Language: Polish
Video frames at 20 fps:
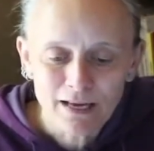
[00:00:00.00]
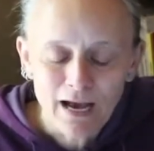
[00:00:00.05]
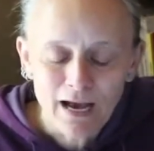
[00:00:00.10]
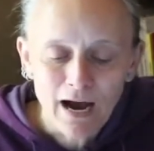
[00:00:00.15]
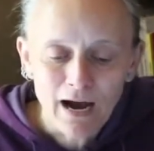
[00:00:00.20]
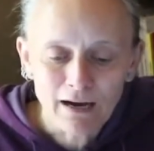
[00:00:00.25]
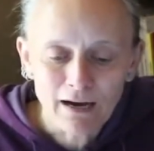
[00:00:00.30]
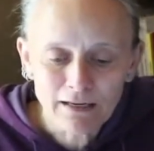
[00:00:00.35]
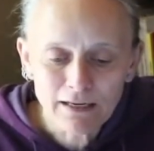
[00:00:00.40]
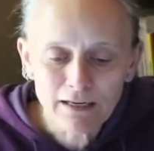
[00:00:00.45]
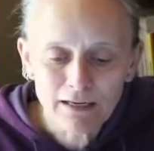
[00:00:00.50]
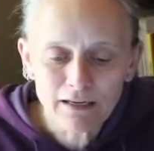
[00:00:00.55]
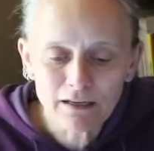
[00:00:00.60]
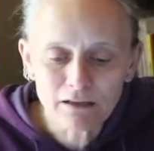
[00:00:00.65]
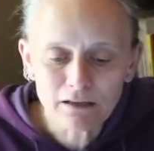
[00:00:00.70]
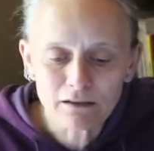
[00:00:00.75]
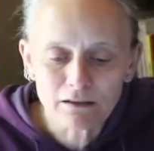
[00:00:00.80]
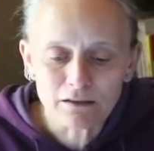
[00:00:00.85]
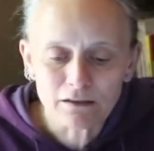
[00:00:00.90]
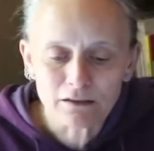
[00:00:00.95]

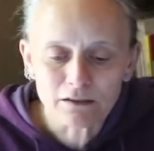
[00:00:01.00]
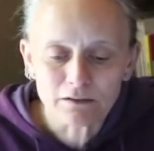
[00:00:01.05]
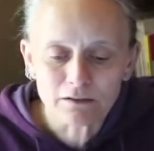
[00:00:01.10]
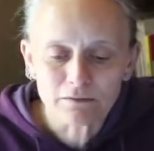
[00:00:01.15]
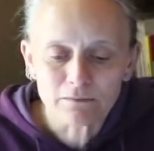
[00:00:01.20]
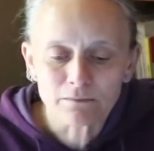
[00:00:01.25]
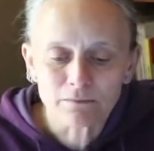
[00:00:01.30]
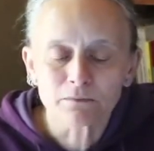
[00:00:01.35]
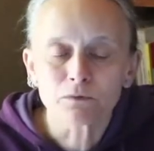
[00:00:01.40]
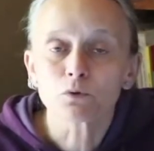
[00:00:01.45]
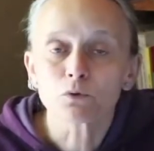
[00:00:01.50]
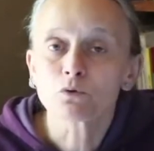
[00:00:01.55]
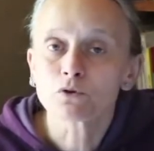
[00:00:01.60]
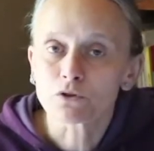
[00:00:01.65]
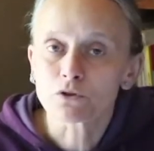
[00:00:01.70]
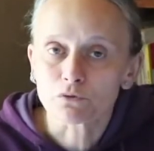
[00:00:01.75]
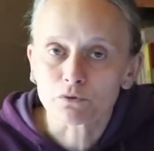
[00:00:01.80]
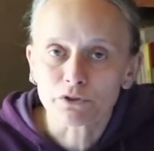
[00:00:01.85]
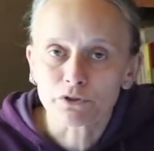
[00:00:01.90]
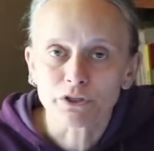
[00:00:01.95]
Ale y,
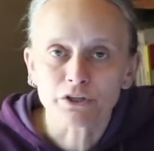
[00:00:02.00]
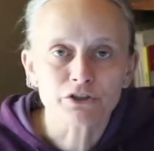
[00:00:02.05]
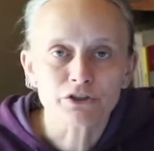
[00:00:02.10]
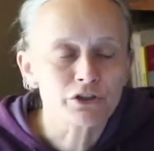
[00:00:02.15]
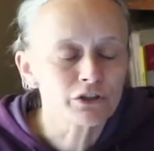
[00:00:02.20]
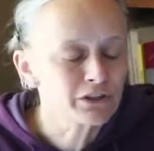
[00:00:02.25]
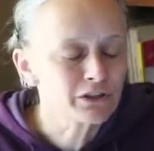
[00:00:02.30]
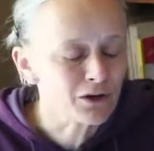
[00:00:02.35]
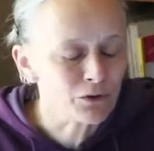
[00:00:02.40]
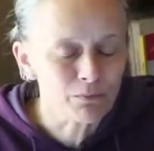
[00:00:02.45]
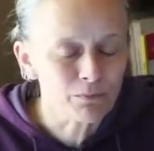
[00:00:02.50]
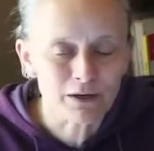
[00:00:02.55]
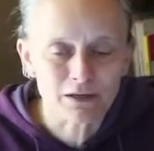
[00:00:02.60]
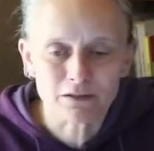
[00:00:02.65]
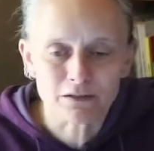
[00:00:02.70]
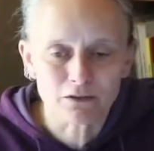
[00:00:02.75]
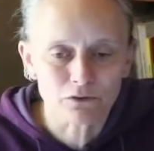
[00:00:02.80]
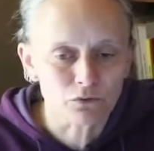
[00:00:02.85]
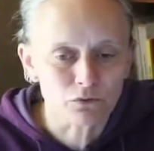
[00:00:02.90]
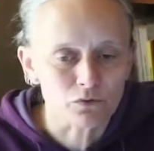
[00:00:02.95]
uczył się, czytał
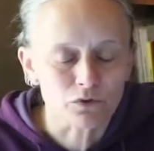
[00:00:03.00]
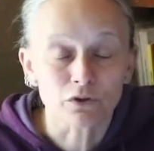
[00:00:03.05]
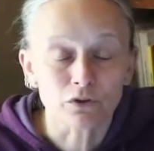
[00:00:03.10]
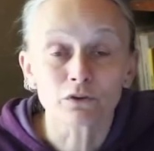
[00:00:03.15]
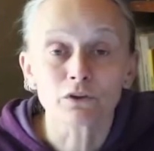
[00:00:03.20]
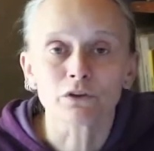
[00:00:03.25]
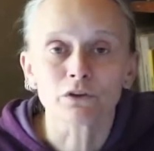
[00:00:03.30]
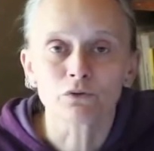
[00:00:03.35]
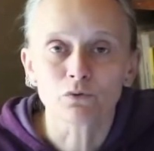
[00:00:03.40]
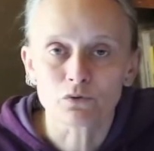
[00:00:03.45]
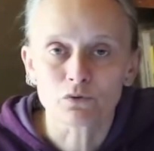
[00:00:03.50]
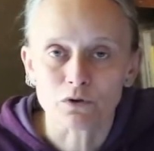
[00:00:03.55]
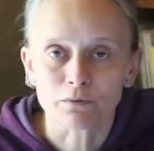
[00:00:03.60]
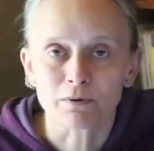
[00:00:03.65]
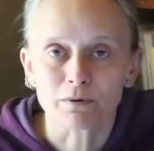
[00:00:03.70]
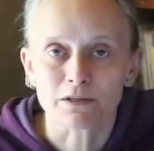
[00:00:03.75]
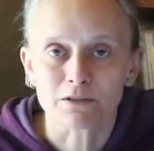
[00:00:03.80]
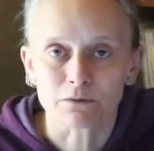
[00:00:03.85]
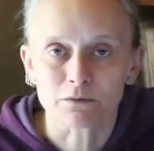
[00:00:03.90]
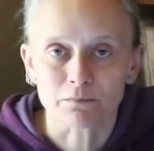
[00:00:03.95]
bardzo dużo i dużo
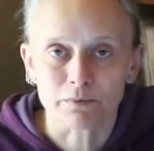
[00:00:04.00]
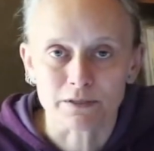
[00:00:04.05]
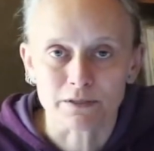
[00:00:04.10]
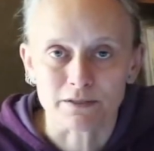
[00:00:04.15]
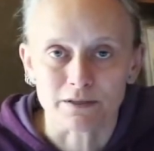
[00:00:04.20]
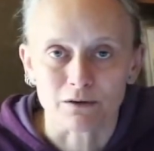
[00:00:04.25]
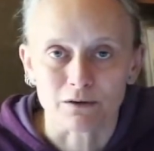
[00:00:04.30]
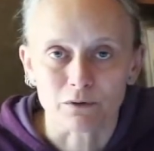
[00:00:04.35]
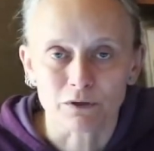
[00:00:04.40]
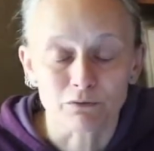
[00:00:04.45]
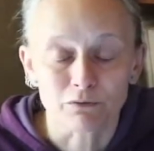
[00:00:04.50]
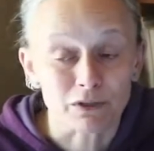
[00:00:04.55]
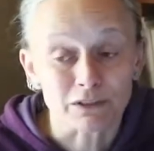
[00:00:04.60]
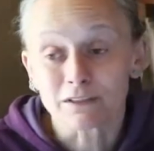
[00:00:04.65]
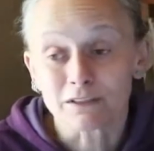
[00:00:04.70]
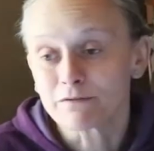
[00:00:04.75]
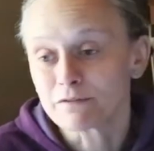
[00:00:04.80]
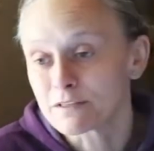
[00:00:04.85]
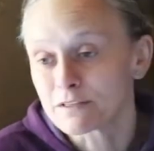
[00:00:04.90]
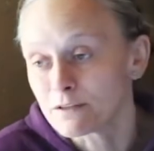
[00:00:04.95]
bardzo pisał. I
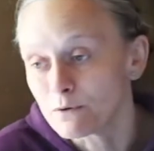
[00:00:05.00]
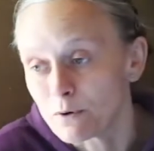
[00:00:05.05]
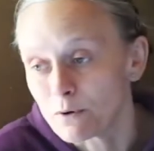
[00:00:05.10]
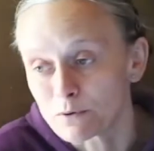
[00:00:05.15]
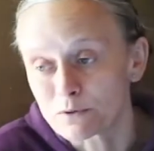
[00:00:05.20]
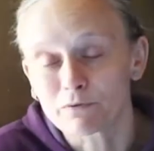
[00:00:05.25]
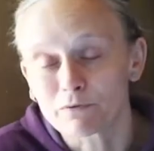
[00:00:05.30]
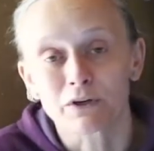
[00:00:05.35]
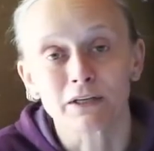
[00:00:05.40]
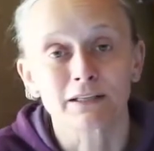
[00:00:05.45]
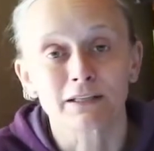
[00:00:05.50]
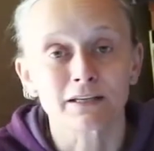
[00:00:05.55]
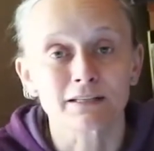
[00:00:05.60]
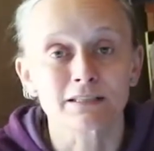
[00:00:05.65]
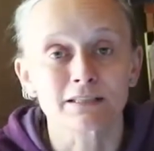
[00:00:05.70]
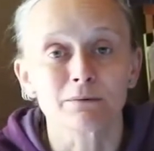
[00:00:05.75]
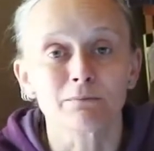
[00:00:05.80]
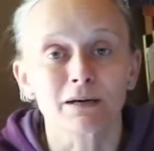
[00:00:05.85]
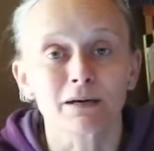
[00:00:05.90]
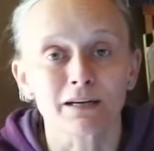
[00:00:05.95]
właśnie wysyłał swoje
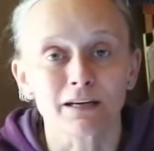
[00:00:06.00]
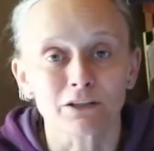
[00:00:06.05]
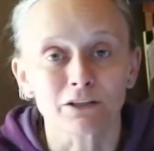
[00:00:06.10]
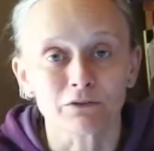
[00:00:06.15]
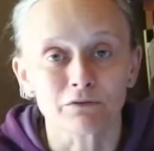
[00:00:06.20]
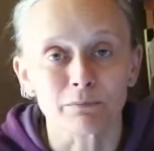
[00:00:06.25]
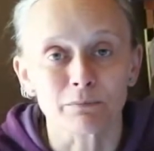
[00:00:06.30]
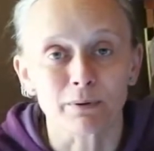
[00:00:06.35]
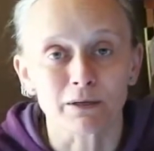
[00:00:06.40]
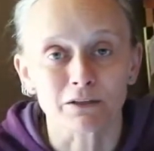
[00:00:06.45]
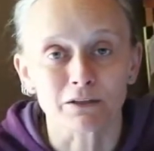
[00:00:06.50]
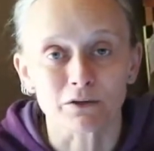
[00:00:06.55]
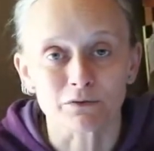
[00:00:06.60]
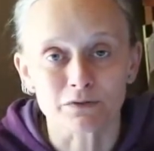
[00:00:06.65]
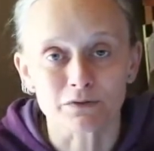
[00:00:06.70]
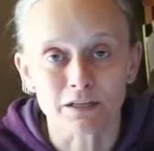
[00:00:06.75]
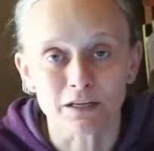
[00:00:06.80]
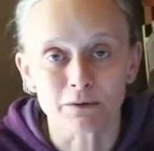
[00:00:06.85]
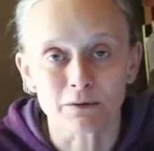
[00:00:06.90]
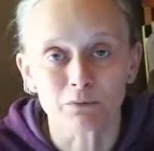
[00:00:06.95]
teksty Marianowi
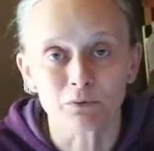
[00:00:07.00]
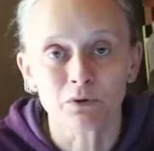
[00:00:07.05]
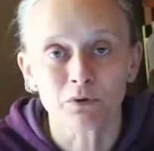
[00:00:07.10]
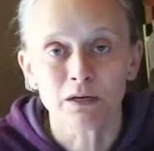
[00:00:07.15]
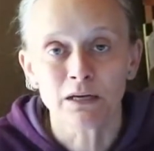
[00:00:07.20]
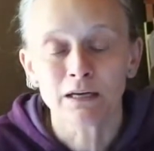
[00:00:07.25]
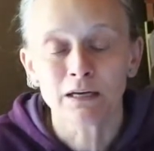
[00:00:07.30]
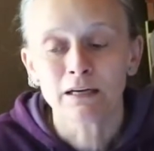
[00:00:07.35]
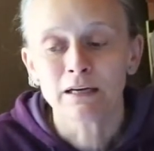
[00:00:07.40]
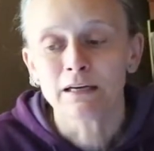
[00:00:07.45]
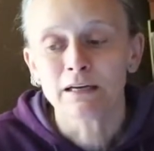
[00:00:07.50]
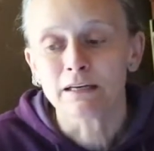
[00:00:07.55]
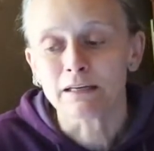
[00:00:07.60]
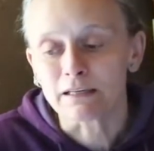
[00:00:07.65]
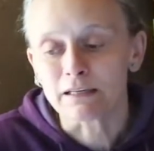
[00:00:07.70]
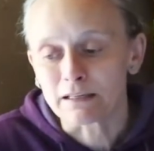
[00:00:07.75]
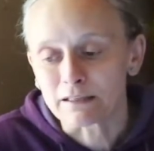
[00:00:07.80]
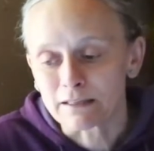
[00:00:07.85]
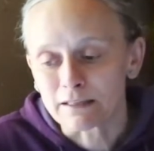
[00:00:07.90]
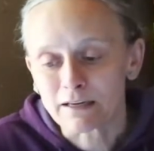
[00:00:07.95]
Pankowskiemu,
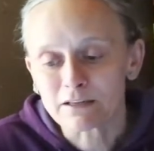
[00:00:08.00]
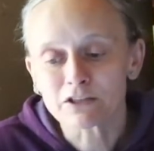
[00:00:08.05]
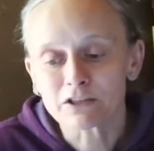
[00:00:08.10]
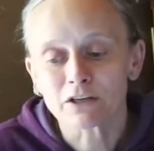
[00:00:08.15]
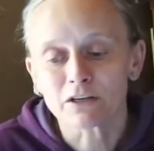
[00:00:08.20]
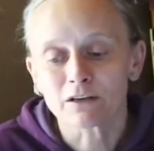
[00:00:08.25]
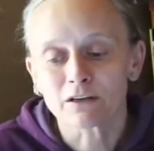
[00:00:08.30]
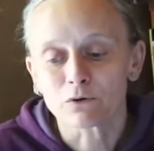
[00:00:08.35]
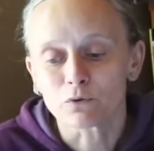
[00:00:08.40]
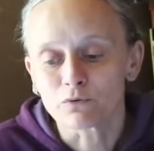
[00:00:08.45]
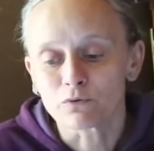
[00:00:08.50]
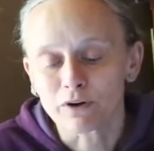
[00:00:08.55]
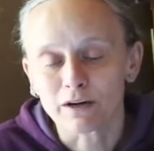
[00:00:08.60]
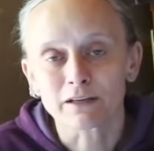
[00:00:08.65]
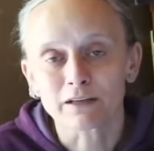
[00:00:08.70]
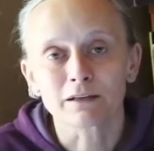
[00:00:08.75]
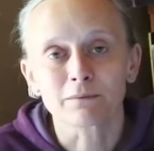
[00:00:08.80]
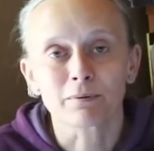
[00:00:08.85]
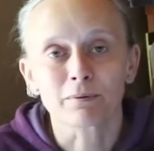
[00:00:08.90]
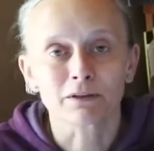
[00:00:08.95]
i także
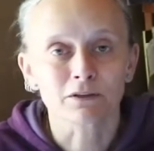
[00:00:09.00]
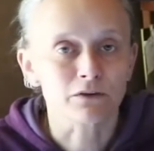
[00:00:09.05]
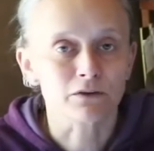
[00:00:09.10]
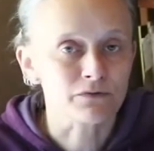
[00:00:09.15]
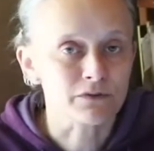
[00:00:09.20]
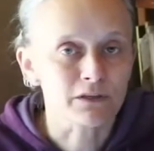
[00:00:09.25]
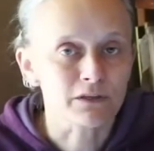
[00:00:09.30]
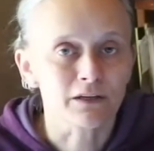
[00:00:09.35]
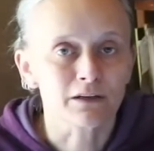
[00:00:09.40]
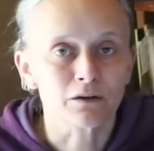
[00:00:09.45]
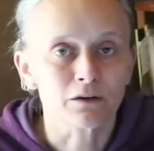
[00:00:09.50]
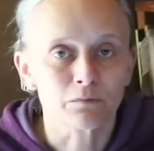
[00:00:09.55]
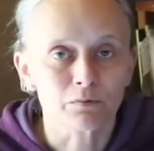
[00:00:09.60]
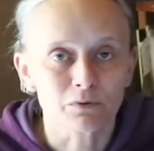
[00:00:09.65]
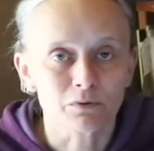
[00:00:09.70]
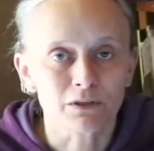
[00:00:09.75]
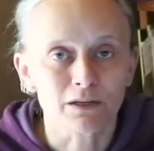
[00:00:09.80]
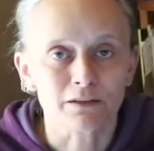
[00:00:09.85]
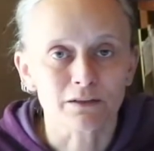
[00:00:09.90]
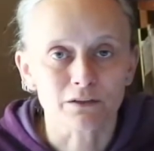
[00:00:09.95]
uwagi Pankowskiego
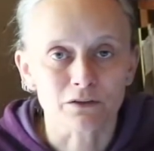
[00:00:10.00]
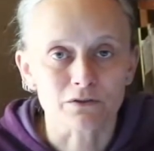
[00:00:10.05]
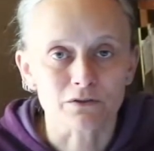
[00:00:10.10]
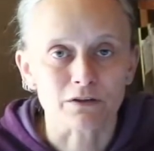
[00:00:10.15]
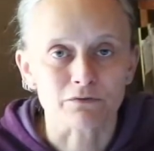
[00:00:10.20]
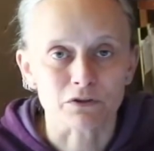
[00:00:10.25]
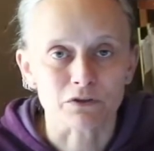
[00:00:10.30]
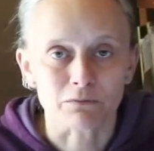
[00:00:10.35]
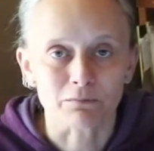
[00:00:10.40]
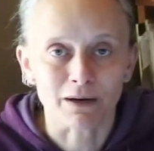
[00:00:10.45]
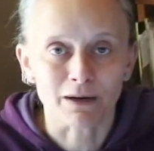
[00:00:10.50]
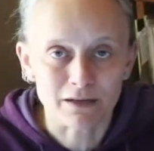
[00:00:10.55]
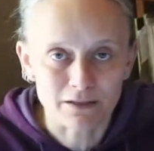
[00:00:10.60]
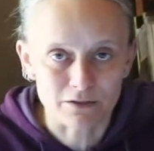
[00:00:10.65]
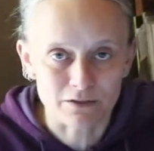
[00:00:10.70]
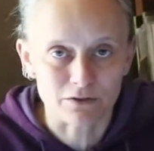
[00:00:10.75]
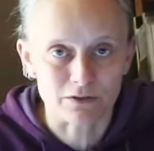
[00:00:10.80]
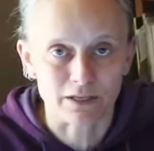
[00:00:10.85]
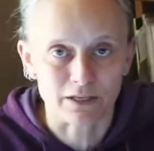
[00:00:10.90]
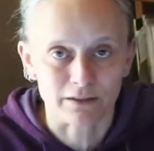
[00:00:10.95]
były dla niego zawsze
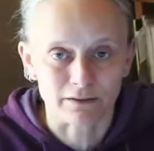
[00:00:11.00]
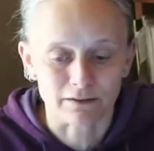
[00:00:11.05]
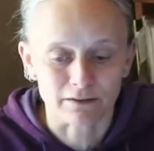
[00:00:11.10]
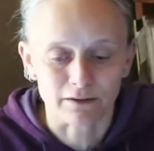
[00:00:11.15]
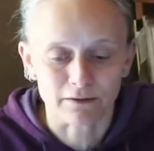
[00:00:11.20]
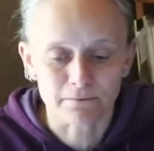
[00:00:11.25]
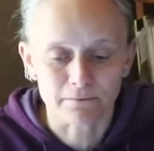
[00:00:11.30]
bardzo cenne.